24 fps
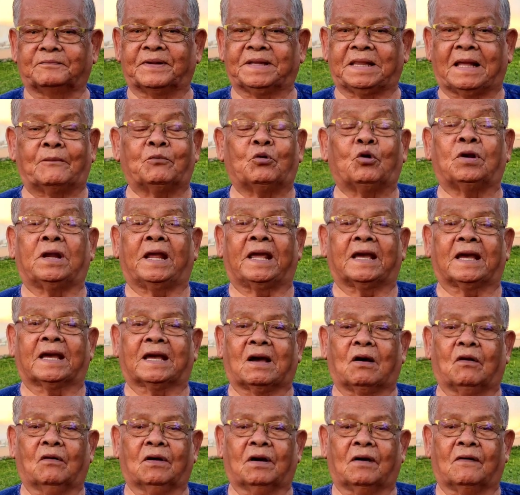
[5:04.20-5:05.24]
ไปทำรุนแรงกับ
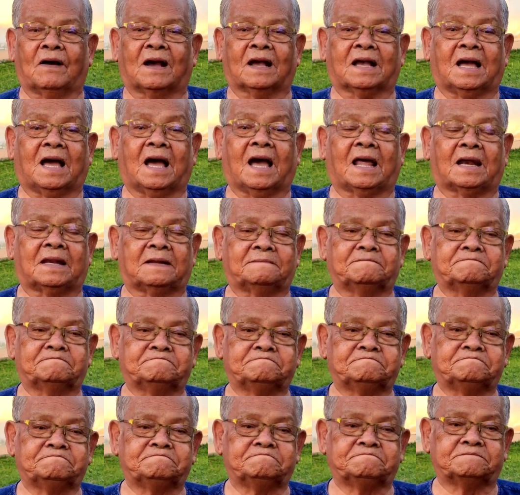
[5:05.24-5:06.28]
เขาเขาอาฆาต
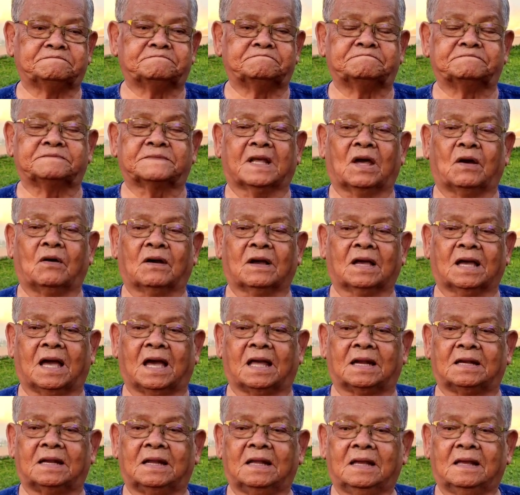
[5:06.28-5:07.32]
เขาอา
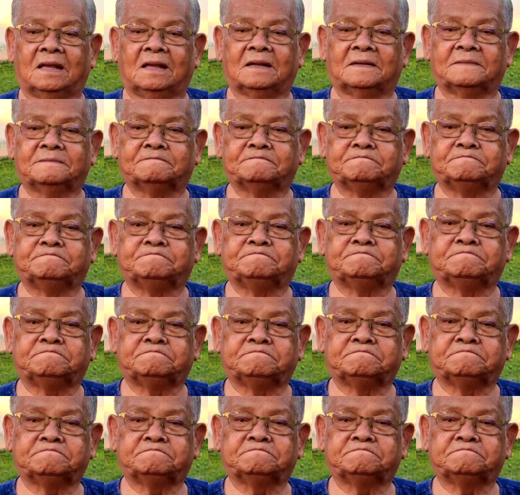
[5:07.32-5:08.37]
ฆาตเราเรค
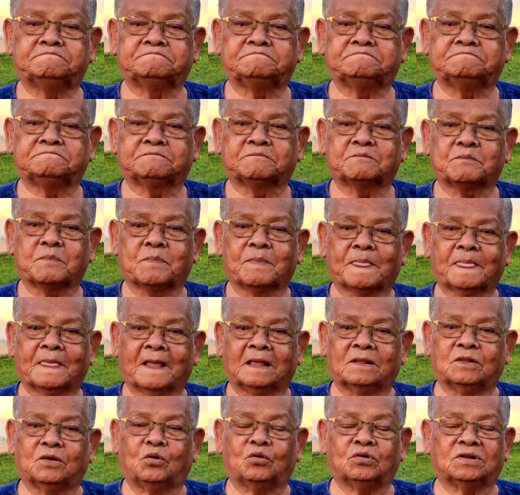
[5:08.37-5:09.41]
วานก็รู้เท่าไม่ถึง
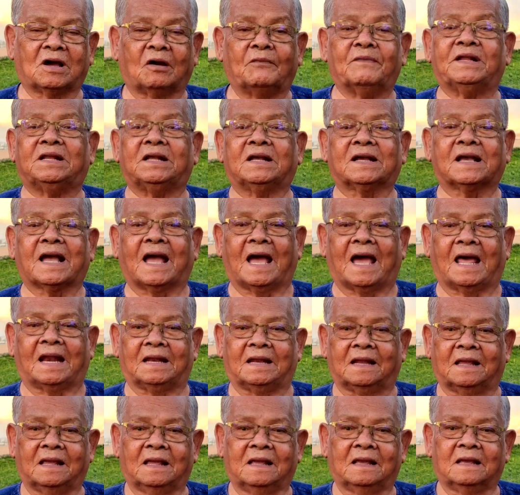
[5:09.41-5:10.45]
การรู้เท่าไม่ถึงการ
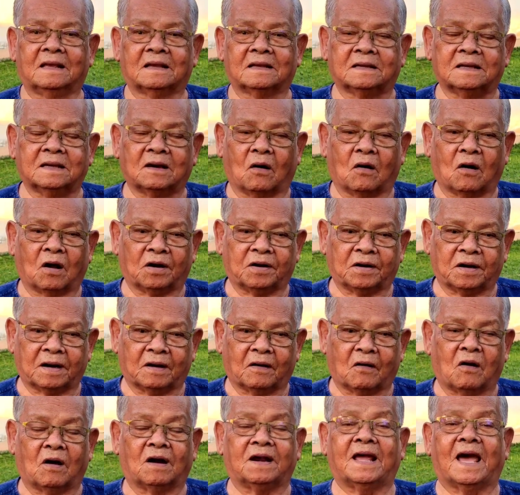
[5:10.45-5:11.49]
คืออ่อน
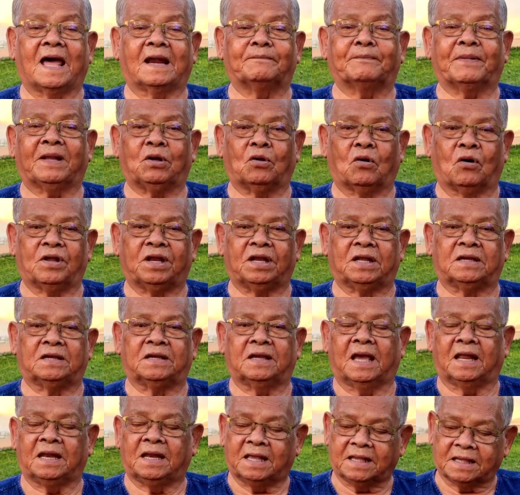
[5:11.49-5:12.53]
อ่อนหัดไปหน่อยหนึ่ง
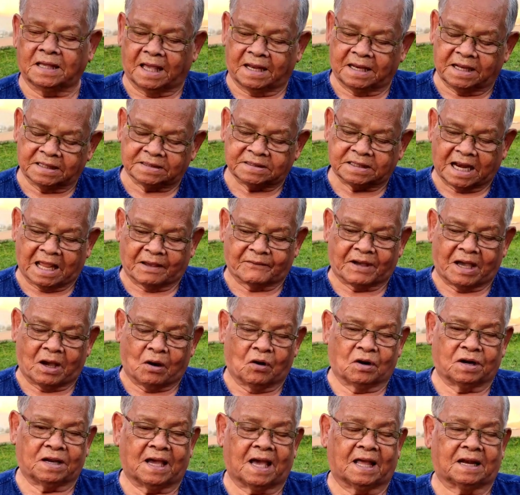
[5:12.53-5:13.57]
อันนี้อันนี้แสดงว่า
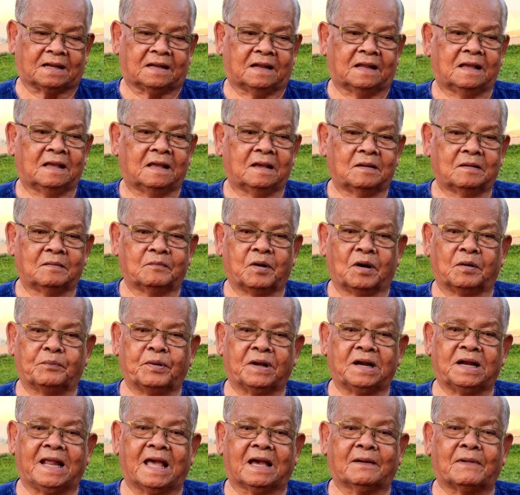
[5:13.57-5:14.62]
อ่อนหัด
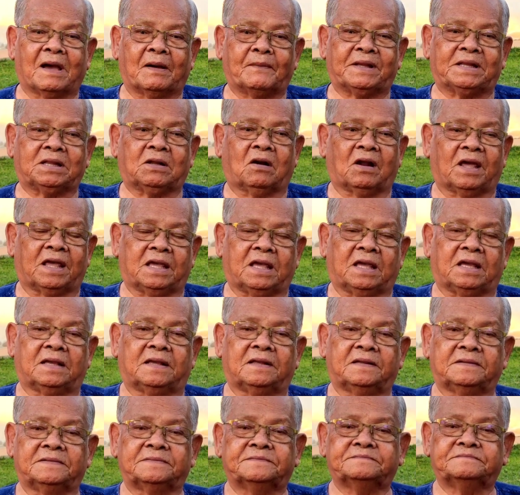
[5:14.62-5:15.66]
เพิ่งเลี้ยงมาไม่เท่าไหร่เอง